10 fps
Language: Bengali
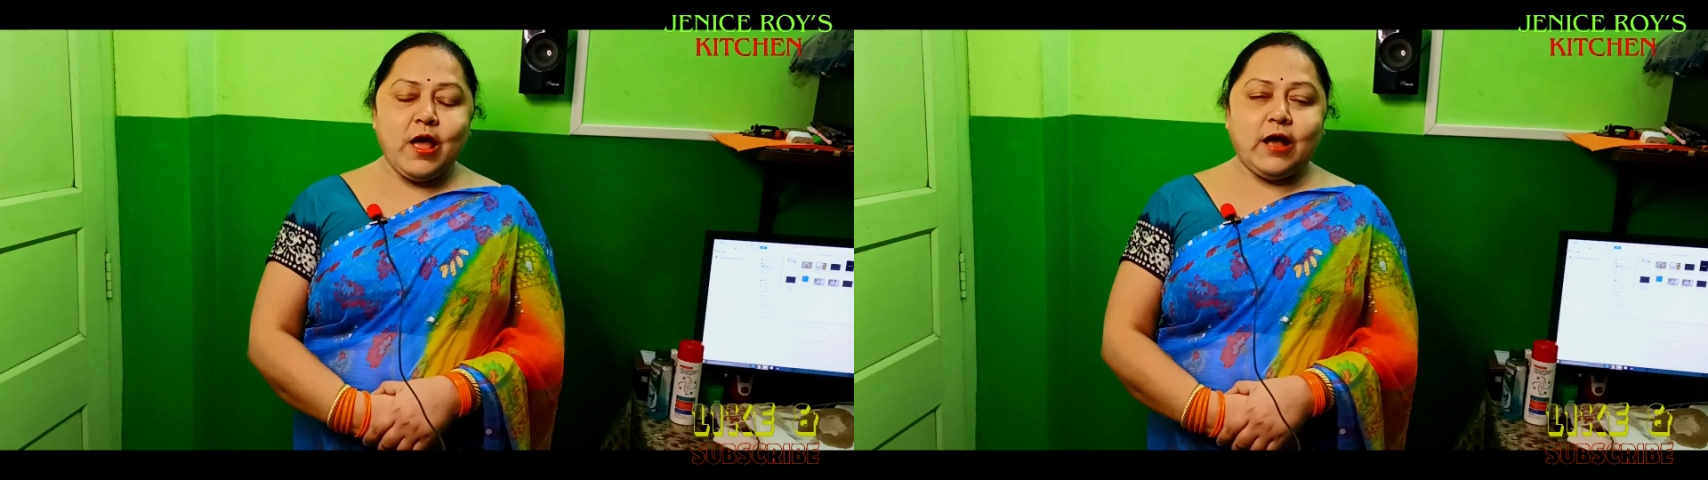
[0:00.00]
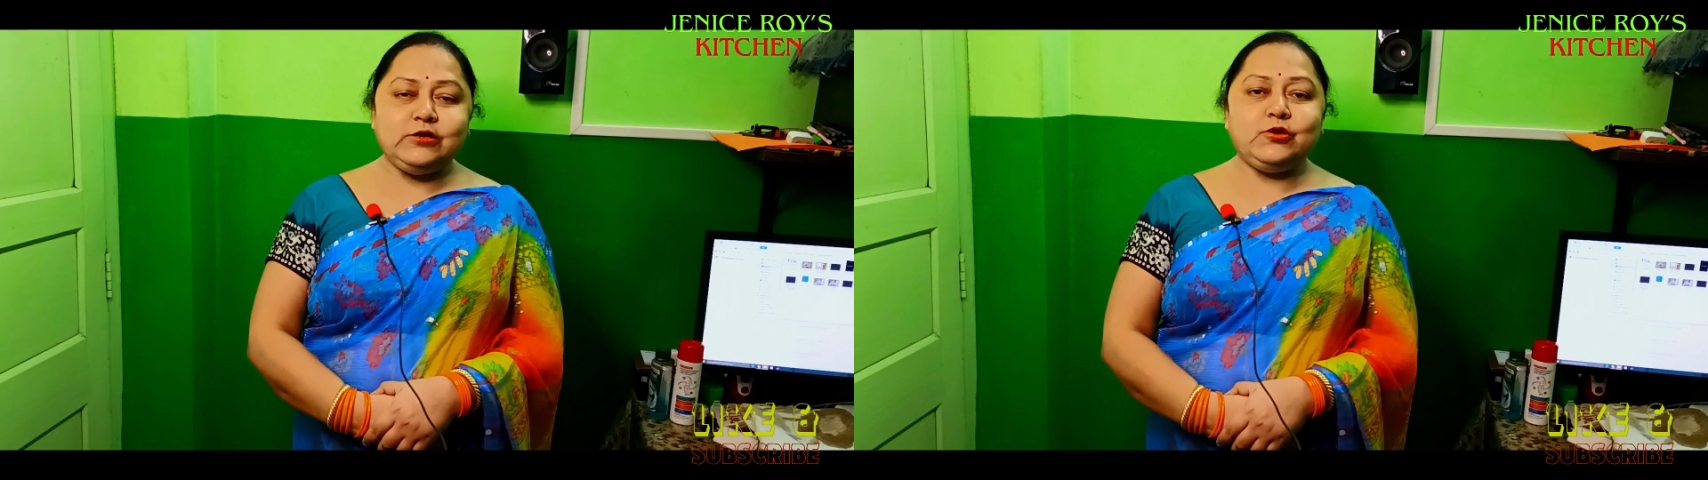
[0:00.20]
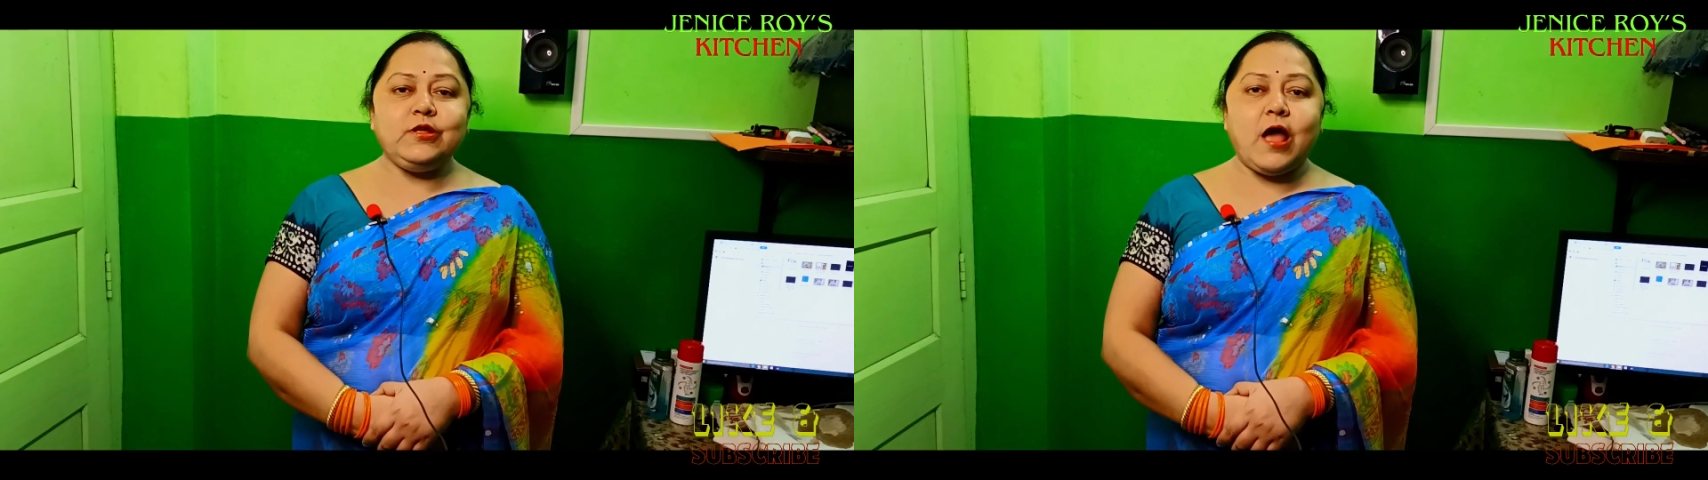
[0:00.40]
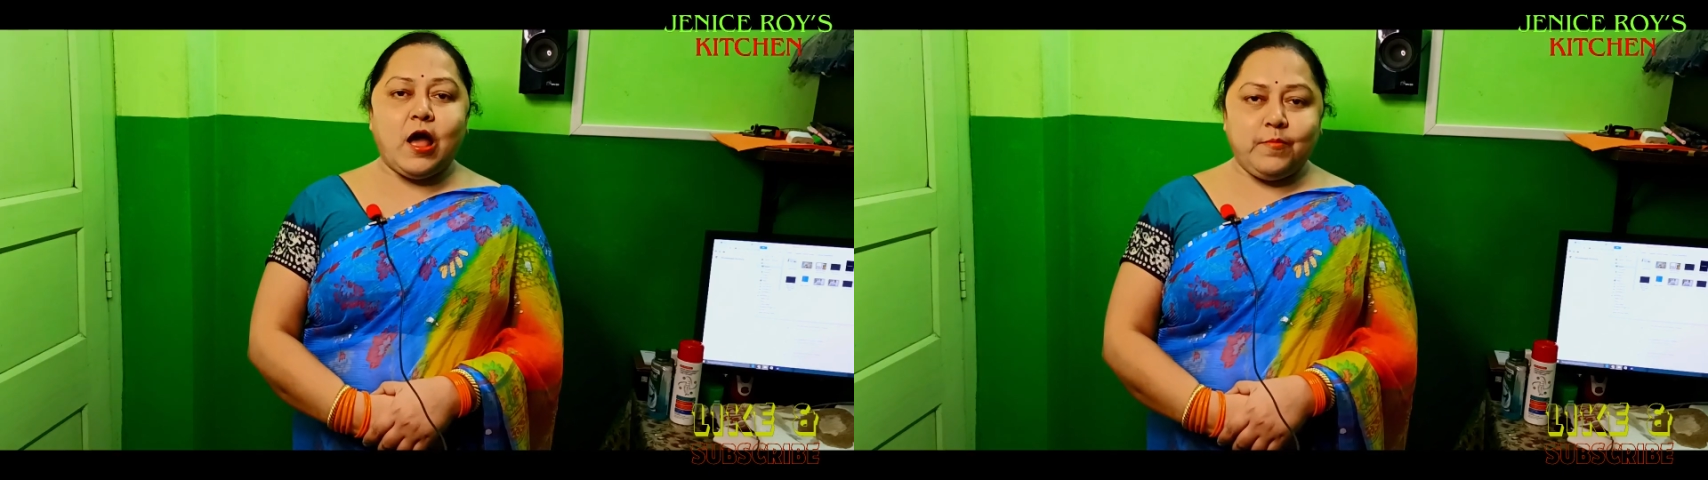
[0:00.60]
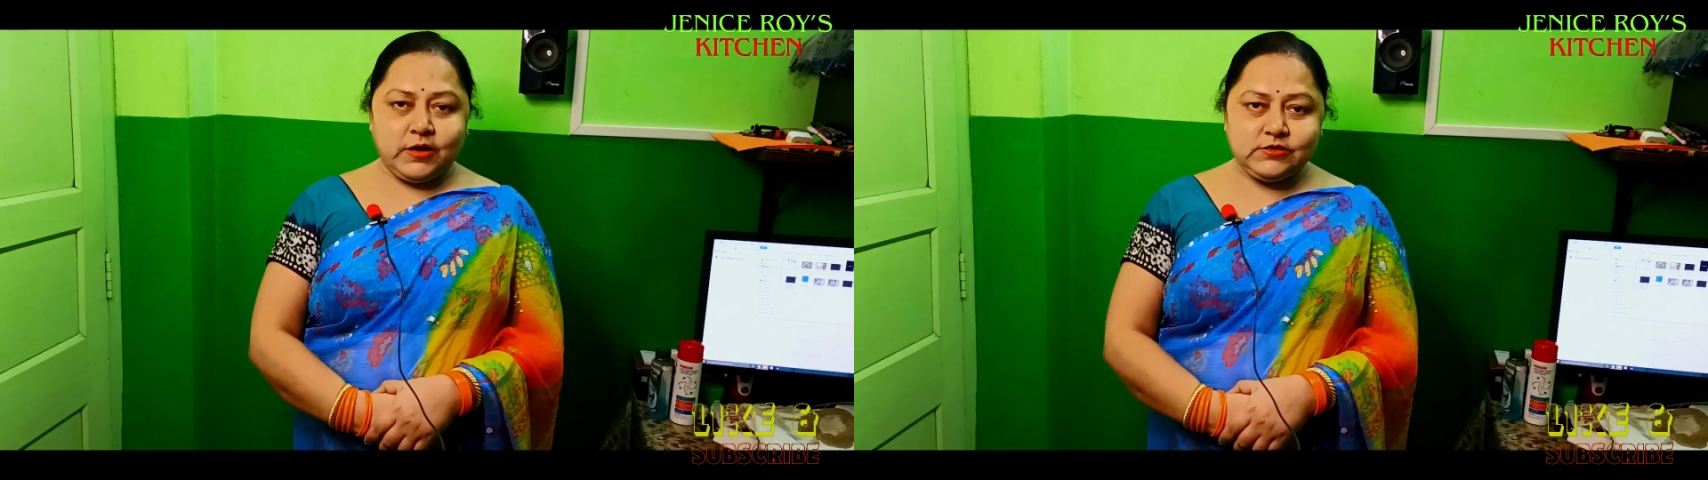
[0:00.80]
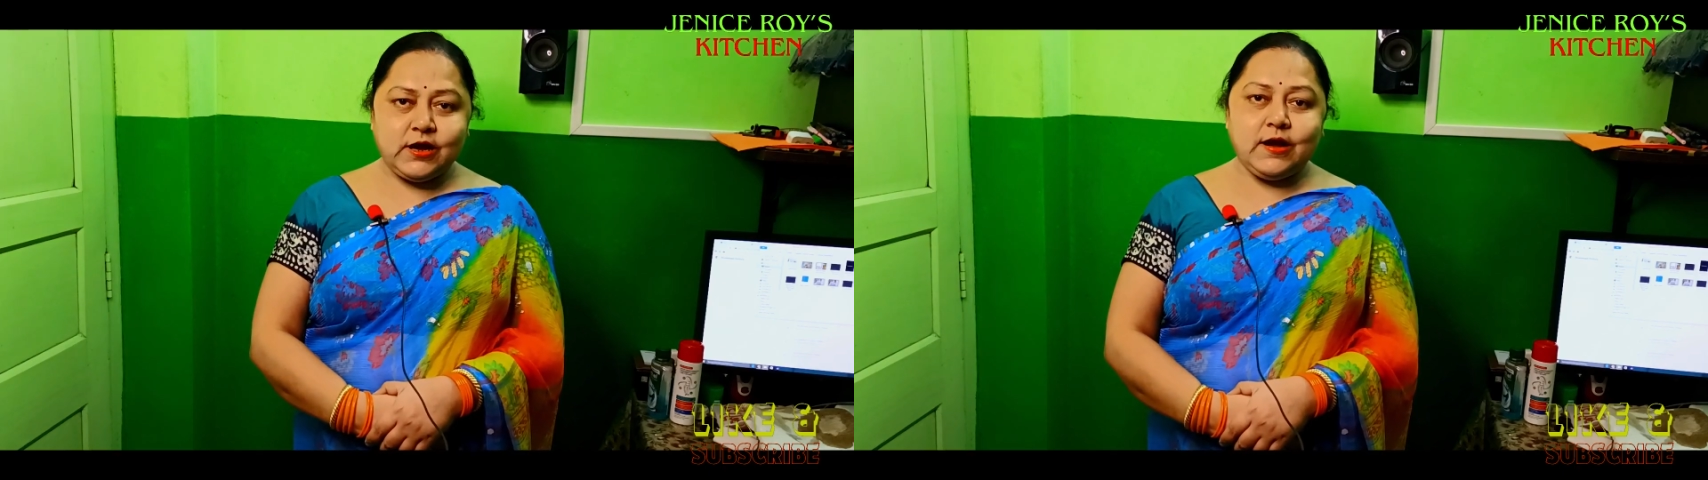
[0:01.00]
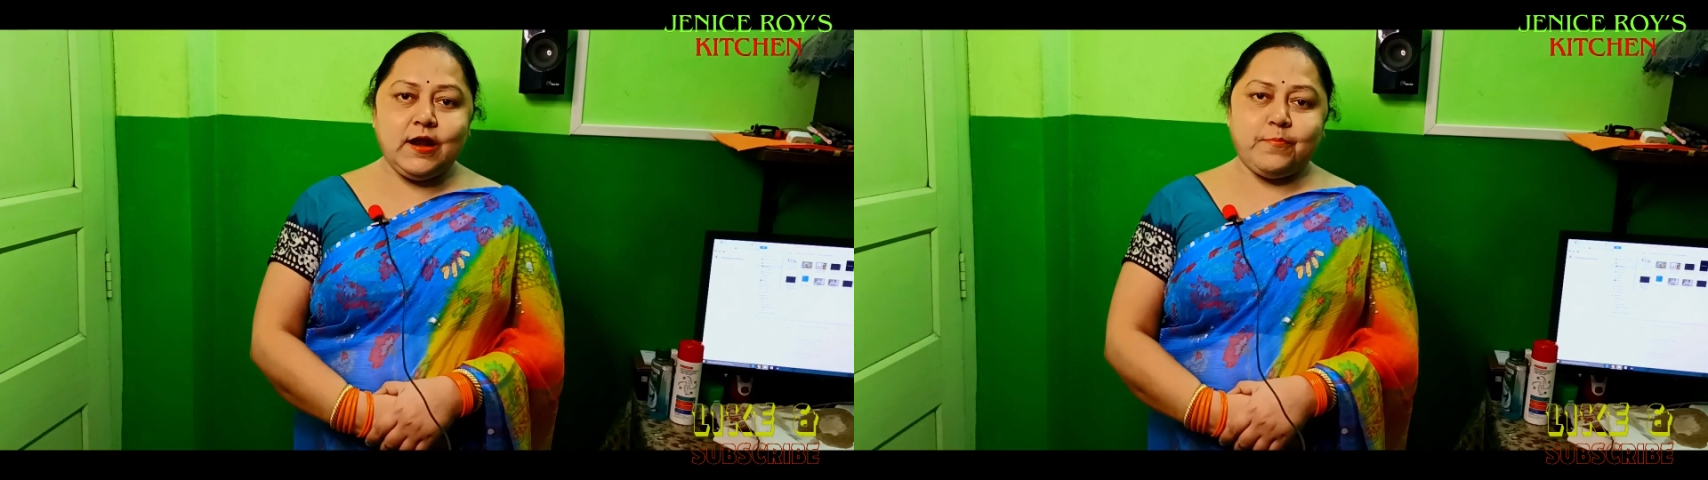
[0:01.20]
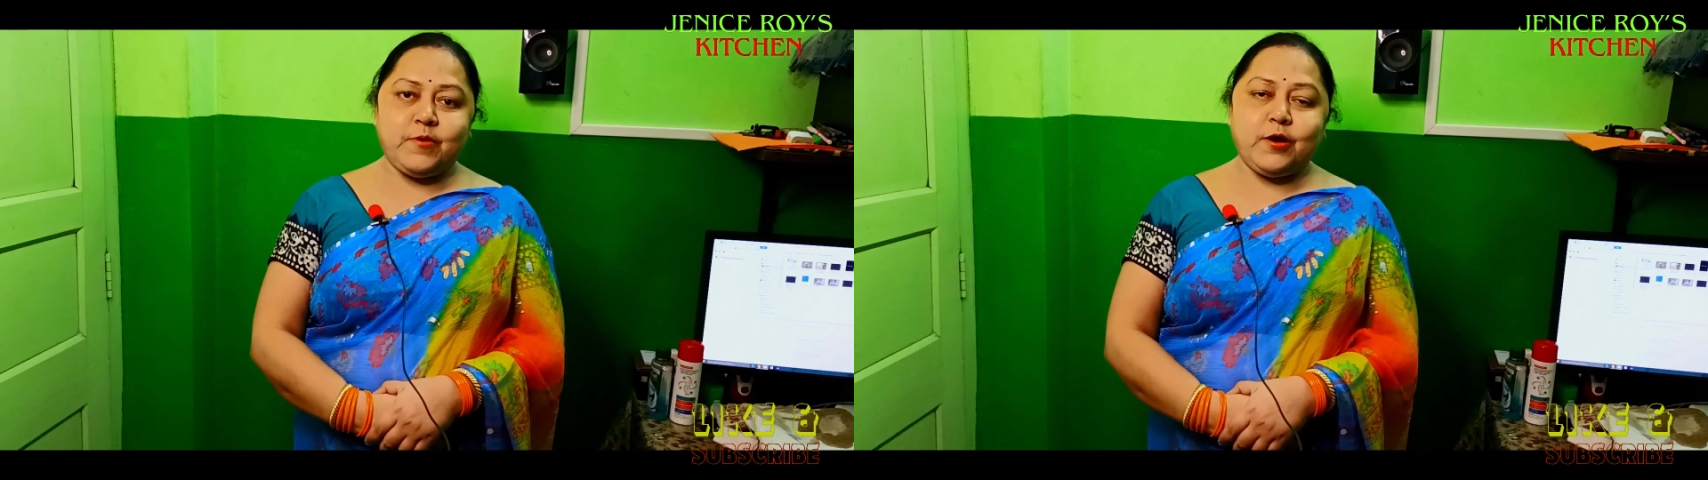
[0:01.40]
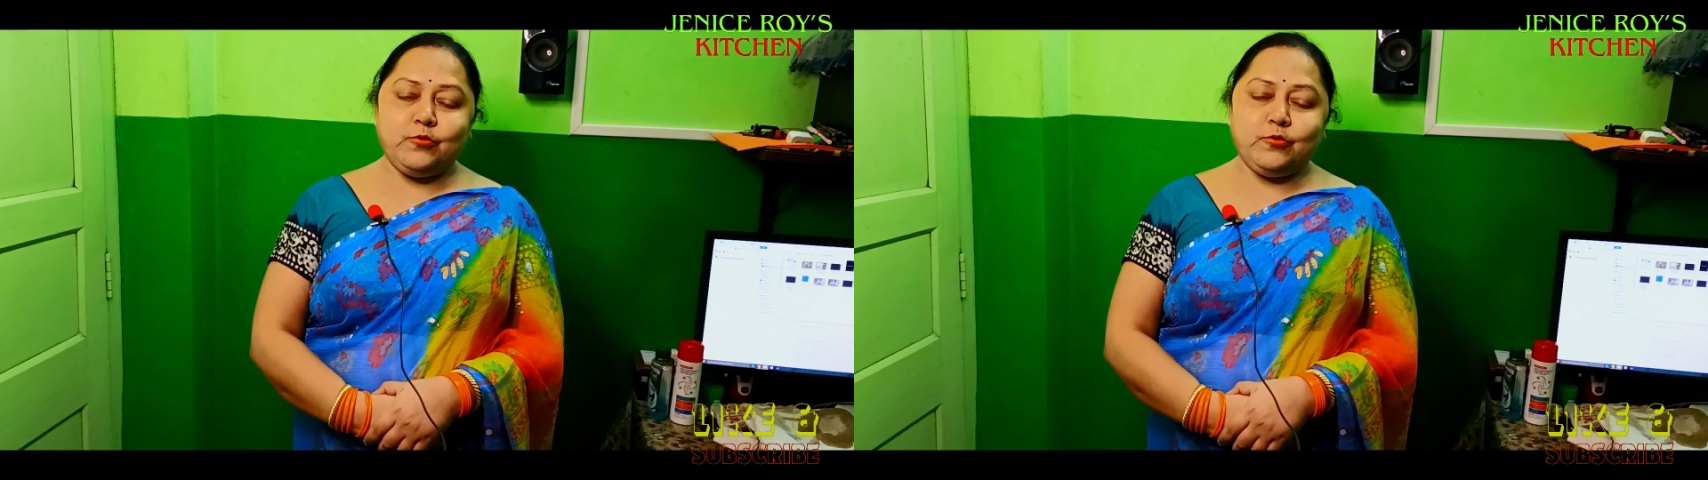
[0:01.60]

আর যদি আমার চ্যানেলে আপনারা